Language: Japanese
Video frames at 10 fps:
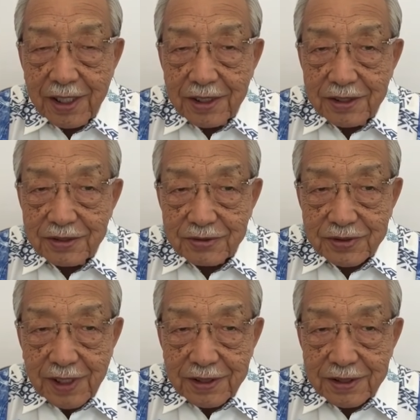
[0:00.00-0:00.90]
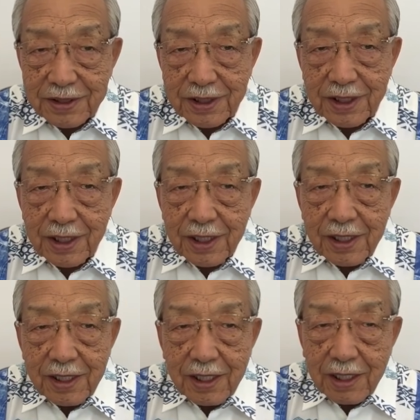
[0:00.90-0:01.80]
23日に、
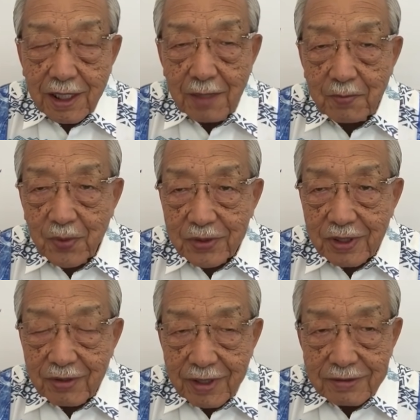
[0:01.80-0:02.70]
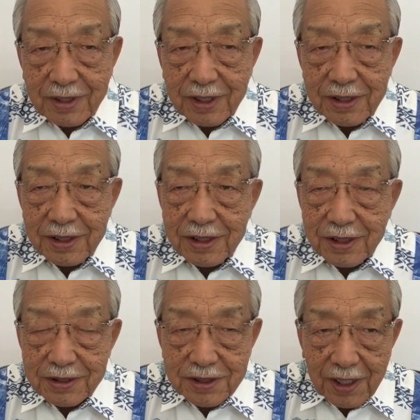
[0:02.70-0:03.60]
えー、元本ではなくて金利で
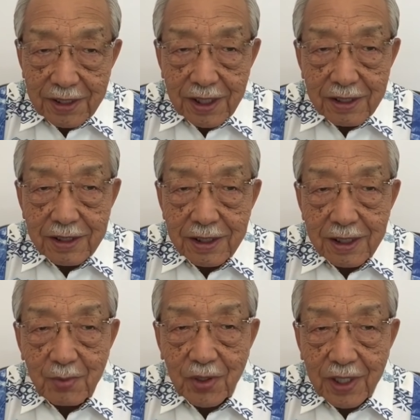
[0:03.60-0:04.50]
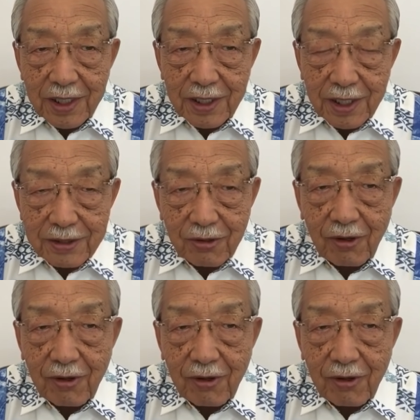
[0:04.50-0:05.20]
すからね、金利も払えないと。